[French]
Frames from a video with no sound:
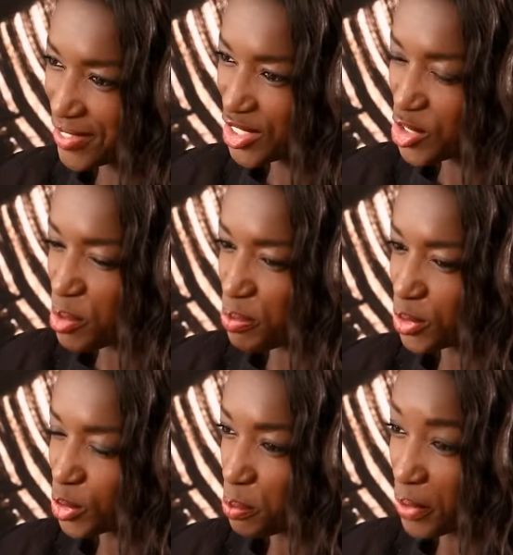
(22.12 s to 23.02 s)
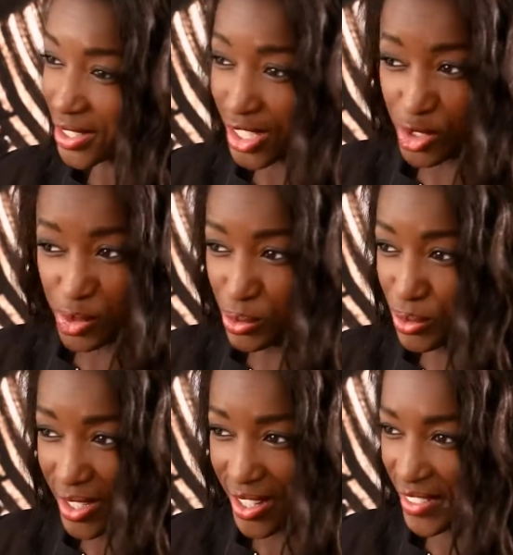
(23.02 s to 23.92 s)
Je pense qu'on partage
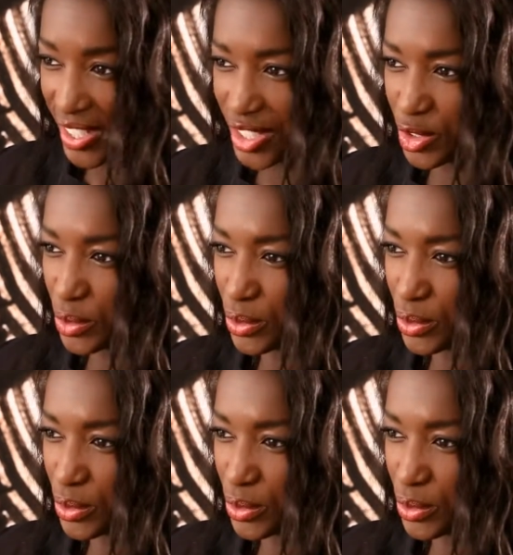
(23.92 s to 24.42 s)
tout avec les